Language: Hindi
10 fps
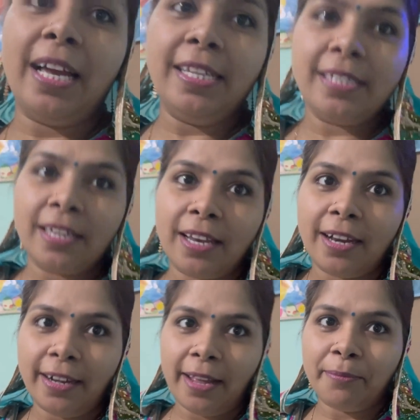है सरारा
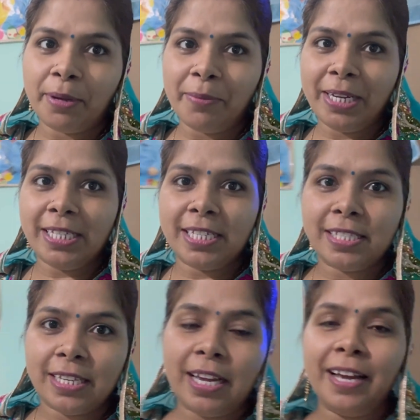टाइप का मैंने इसे
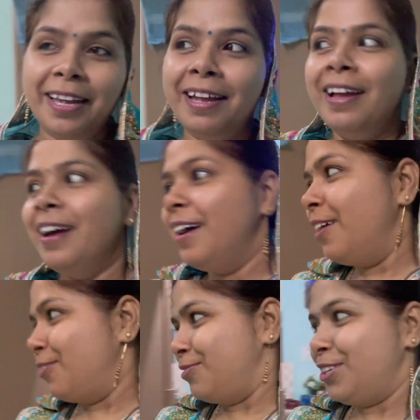सिला है
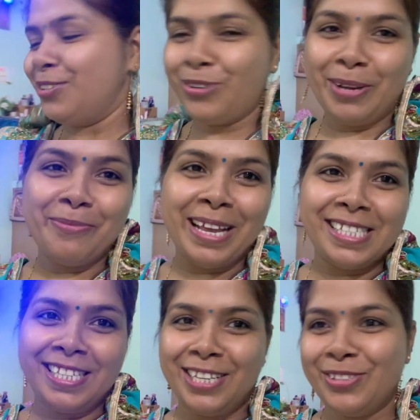और उधर थोड़ा
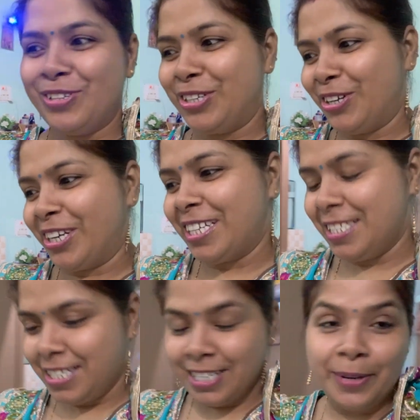मैसी है तो इग्नोर
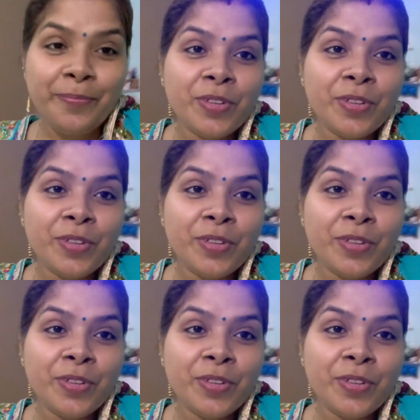कीजिएगा